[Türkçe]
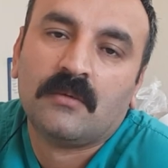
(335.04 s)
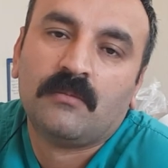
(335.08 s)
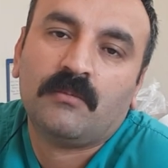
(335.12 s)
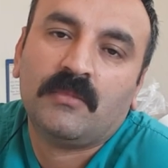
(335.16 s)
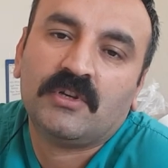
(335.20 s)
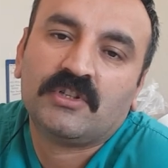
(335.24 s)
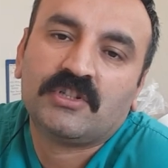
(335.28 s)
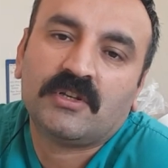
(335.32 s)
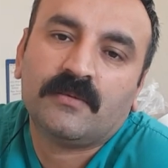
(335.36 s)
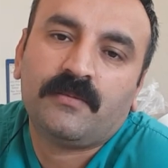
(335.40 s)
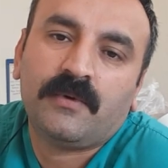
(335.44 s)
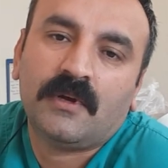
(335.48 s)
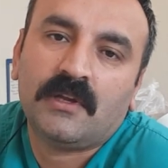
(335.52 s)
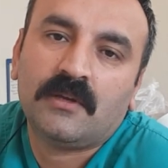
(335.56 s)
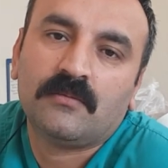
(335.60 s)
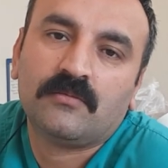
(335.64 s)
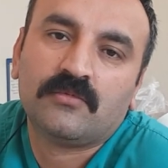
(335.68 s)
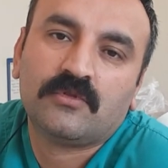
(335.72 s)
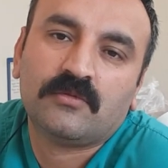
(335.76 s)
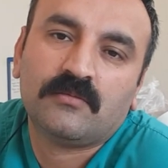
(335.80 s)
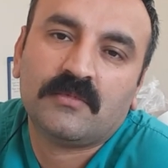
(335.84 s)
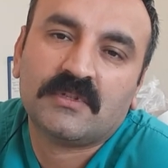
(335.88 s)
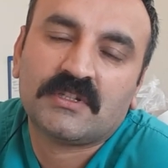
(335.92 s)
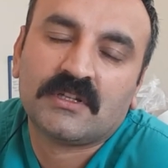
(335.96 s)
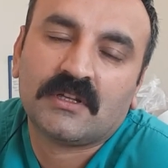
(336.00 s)
Meşe
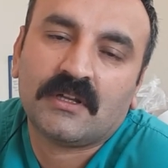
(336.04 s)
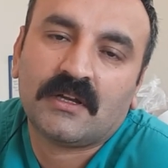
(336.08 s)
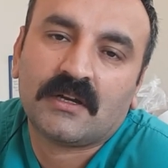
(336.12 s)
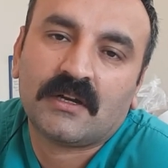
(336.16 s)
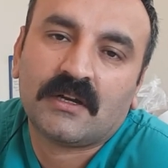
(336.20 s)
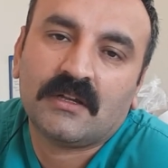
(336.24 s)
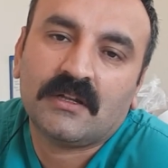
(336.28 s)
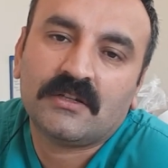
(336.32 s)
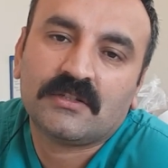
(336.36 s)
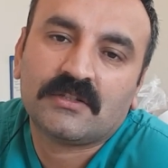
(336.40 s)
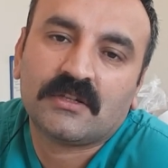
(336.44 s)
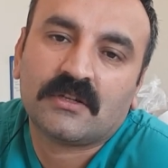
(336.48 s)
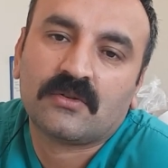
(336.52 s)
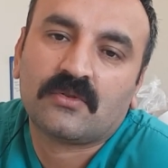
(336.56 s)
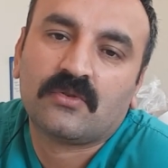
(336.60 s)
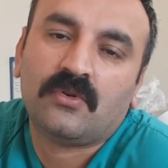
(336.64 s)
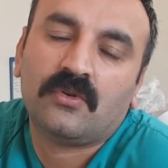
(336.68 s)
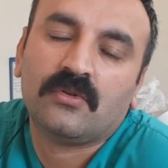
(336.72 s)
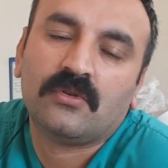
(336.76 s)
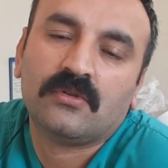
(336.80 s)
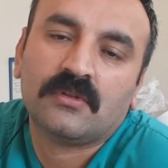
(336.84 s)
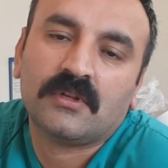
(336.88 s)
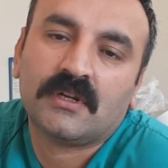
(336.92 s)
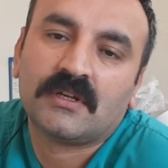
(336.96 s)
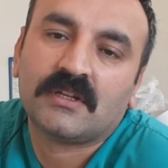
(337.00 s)
palamudu mesela arkadaşlar
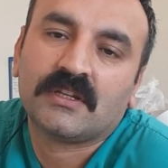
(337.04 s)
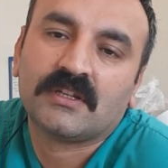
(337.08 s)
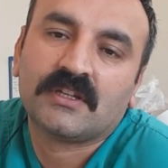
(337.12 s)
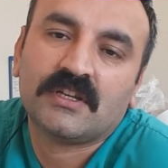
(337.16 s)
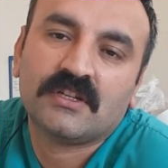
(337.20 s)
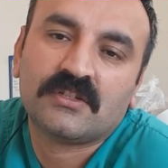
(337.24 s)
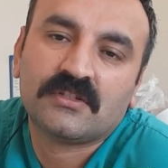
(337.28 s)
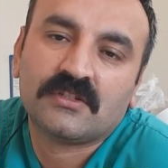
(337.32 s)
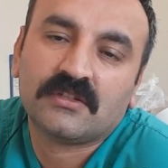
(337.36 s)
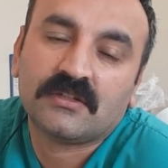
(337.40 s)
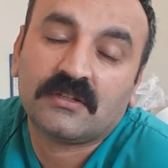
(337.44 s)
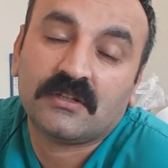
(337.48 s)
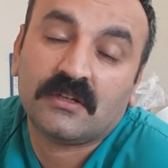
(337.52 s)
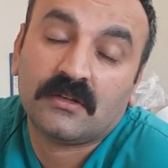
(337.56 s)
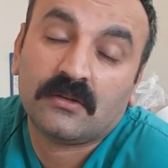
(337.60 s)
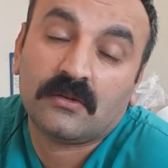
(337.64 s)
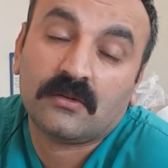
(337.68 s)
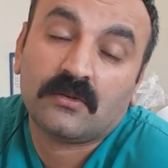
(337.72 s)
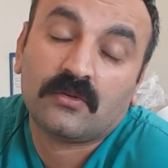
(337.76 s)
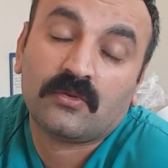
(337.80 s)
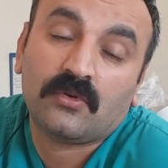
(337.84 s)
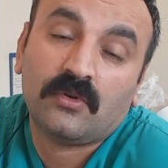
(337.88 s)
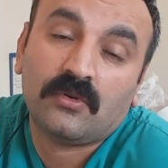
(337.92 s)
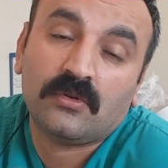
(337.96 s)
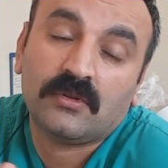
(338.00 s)
koyunlarda keçi,
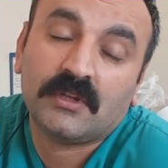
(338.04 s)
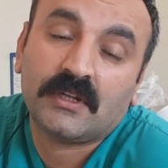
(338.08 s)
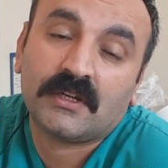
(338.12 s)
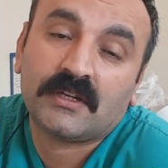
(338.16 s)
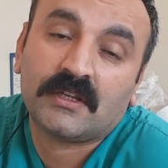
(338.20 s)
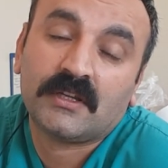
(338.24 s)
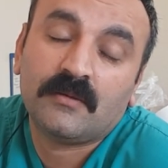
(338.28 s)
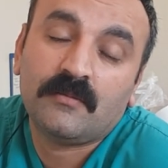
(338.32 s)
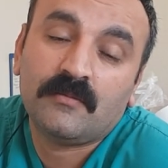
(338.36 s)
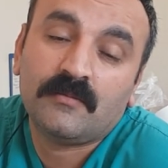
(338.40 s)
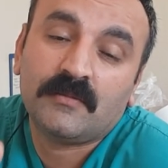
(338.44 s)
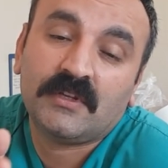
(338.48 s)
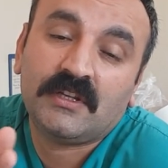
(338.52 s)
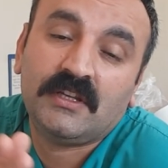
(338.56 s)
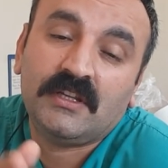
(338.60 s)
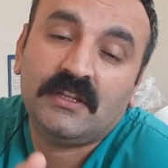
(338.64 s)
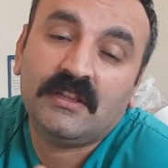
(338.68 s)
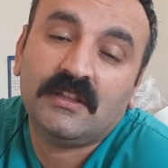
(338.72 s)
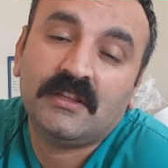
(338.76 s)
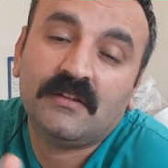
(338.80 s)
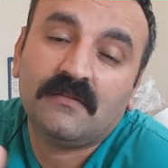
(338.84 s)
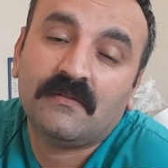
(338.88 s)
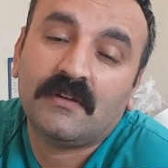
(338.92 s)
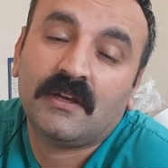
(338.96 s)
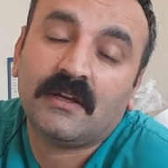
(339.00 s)
koyunlar demeyeyim de
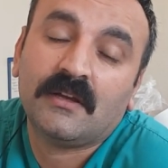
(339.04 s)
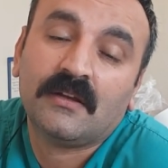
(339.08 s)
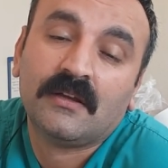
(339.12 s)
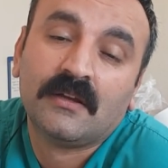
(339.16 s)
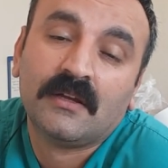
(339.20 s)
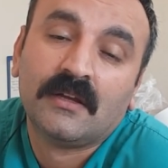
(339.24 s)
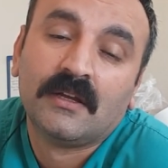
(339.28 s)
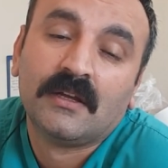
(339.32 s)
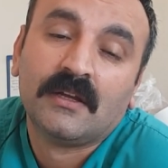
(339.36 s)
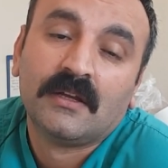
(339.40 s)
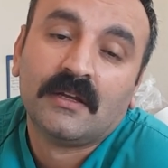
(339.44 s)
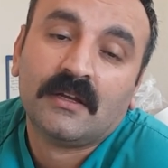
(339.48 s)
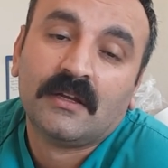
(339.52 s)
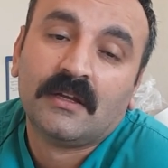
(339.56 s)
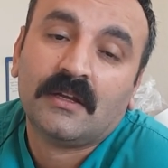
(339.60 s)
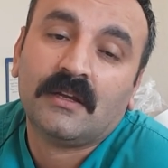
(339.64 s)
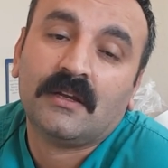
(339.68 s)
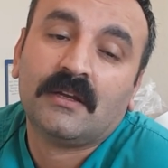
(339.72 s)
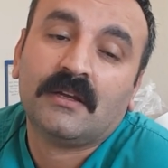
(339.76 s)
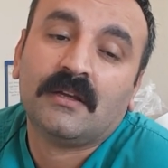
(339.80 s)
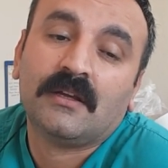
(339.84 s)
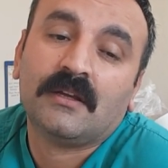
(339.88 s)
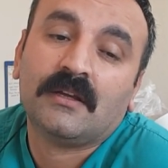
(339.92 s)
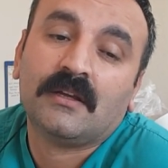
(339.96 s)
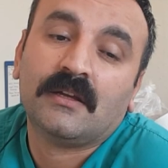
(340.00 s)
hindi ve
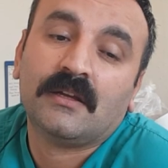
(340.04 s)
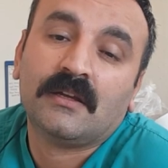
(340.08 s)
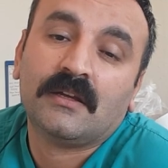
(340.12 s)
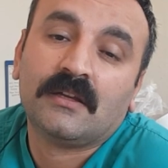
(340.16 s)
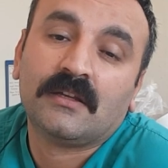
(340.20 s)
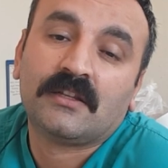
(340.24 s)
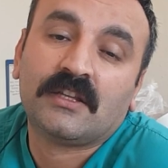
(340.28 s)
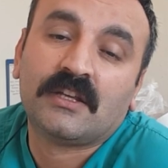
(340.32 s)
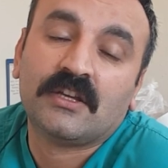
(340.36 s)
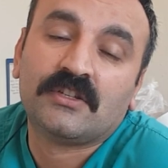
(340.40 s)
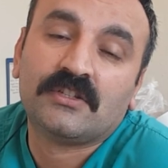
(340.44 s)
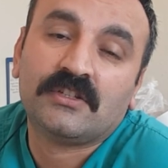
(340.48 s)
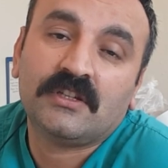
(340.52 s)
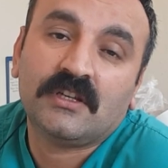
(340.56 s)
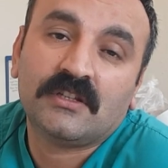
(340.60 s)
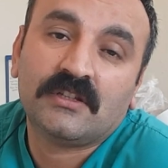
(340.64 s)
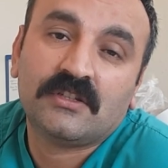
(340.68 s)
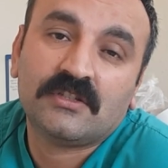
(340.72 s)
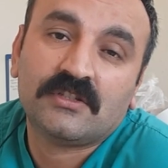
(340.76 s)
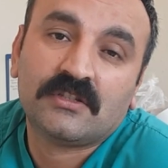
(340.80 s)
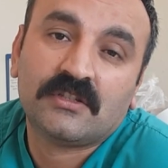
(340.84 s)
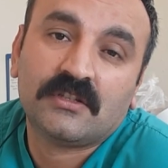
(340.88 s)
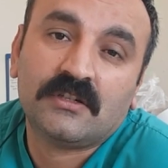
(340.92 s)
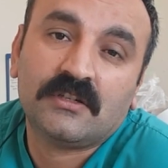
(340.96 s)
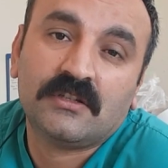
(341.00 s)
e, keçi
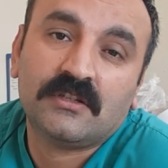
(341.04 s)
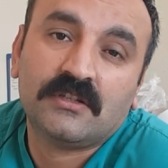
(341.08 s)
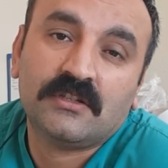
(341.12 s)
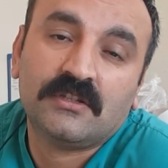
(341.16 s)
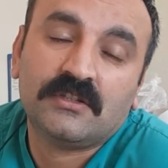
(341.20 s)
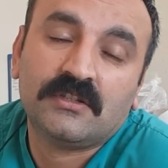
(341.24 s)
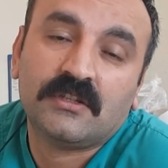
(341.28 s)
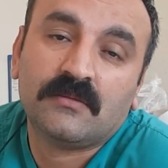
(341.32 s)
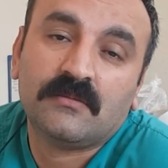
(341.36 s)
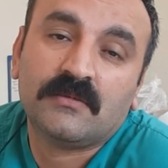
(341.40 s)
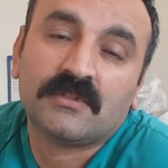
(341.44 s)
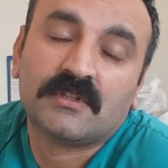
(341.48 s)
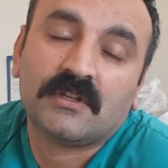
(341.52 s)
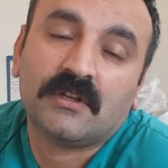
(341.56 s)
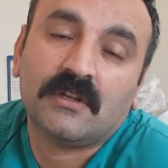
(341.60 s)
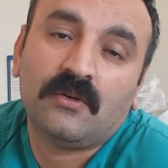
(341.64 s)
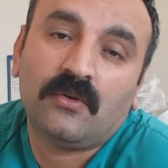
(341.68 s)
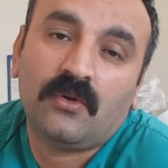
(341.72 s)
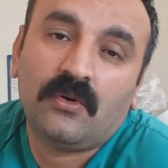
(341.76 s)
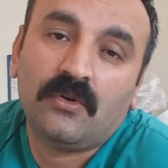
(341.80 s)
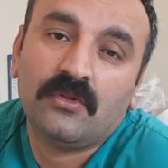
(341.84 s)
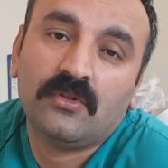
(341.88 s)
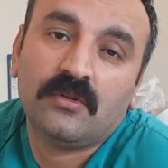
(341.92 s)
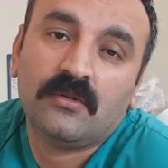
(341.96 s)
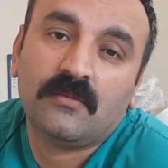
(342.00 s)
yetiştirildiğinde mesela
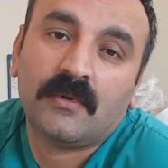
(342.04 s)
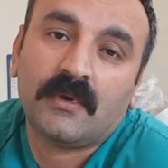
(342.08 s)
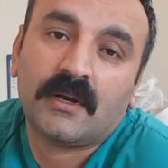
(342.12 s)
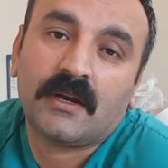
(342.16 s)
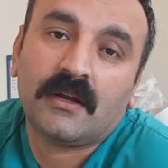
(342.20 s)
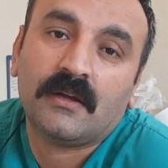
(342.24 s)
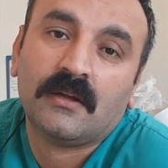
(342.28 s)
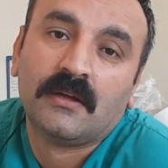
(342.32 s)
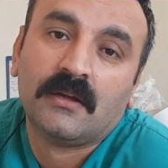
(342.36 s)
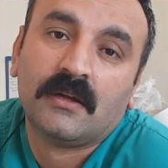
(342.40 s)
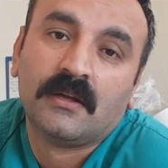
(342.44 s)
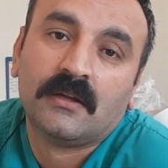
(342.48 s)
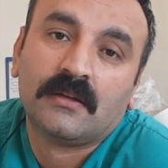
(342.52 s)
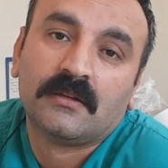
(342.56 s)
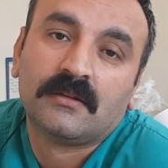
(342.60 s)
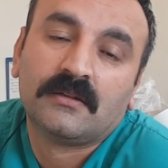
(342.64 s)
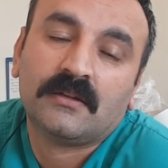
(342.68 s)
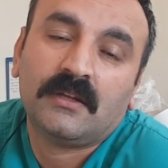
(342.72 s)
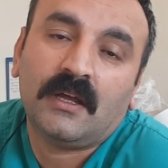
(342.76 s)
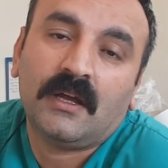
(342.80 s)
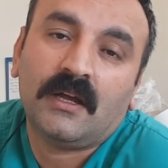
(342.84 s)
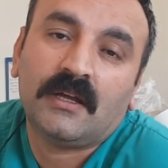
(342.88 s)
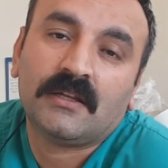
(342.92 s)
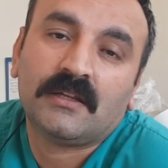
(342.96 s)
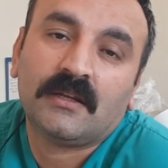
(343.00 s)
10 numara.
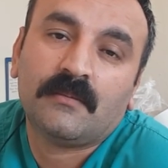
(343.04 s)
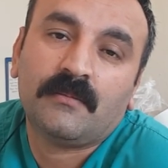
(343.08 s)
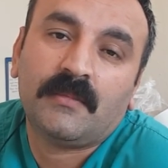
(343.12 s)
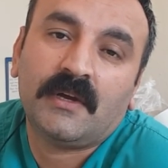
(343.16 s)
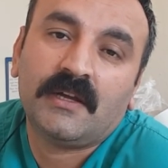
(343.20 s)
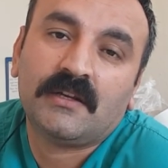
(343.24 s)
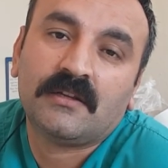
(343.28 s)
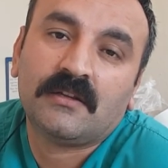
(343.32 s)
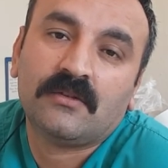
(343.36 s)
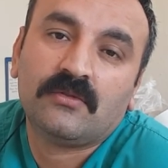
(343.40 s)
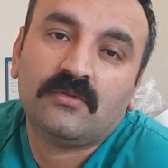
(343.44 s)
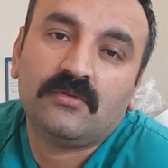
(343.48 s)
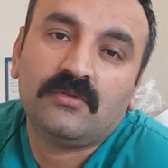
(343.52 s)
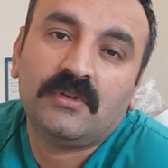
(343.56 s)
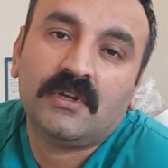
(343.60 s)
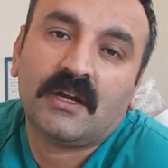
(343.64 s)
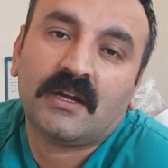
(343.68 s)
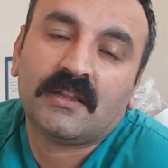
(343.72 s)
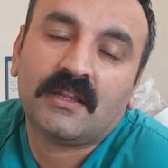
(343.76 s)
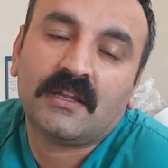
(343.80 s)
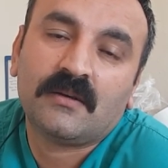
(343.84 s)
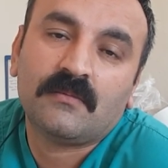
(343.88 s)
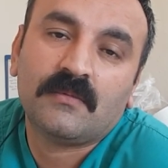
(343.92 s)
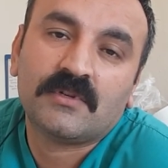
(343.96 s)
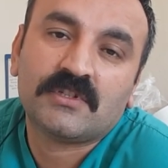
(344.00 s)
Dağda bayırda
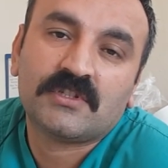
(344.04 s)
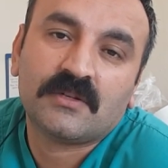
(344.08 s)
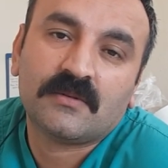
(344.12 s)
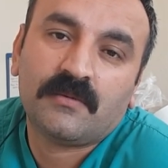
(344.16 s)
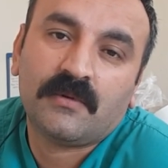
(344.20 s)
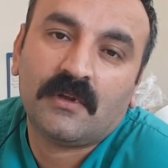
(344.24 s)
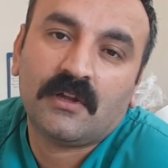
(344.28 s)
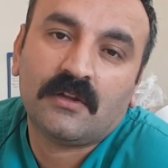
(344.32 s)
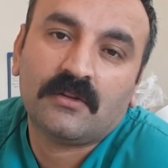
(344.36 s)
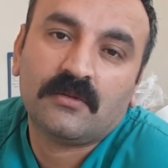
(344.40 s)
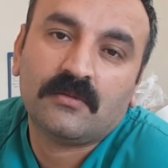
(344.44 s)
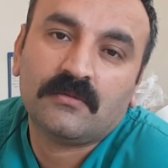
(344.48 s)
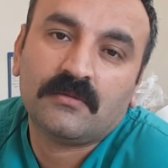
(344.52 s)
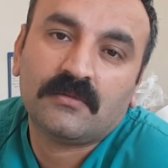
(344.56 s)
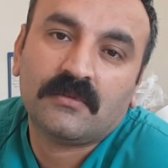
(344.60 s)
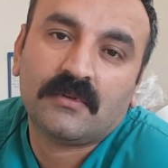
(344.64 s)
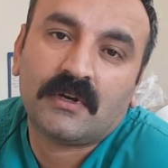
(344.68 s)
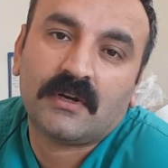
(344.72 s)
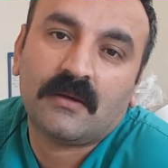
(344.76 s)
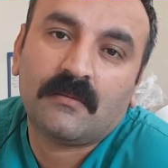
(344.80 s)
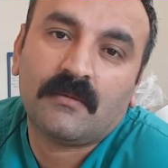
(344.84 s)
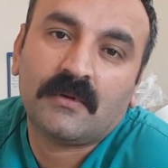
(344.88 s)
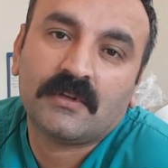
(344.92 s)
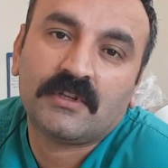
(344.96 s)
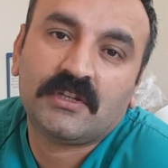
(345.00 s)
dünyada meşe palamudu var
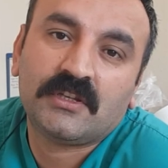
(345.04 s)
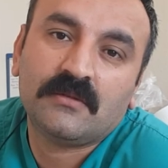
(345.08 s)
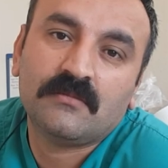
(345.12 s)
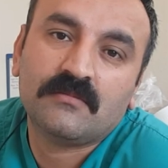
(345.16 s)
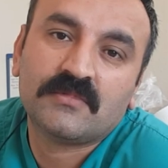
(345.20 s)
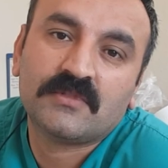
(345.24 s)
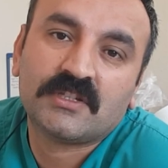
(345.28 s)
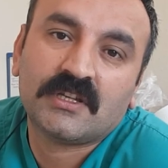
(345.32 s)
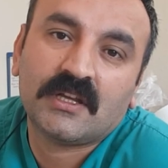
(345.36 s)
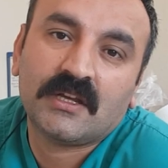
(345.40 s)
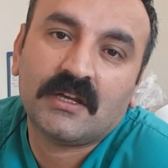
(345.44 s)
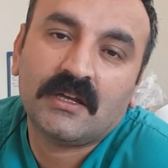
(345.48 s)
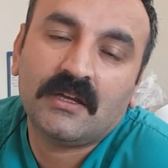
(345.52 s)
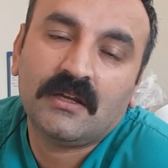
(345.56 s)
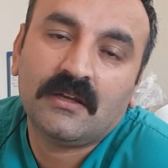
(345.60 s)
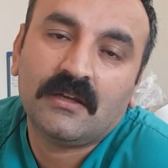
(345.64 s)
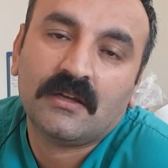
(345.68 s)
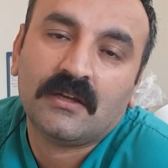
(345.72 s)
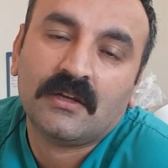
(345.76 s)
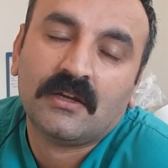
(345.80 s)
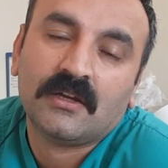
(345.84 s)
ama kimse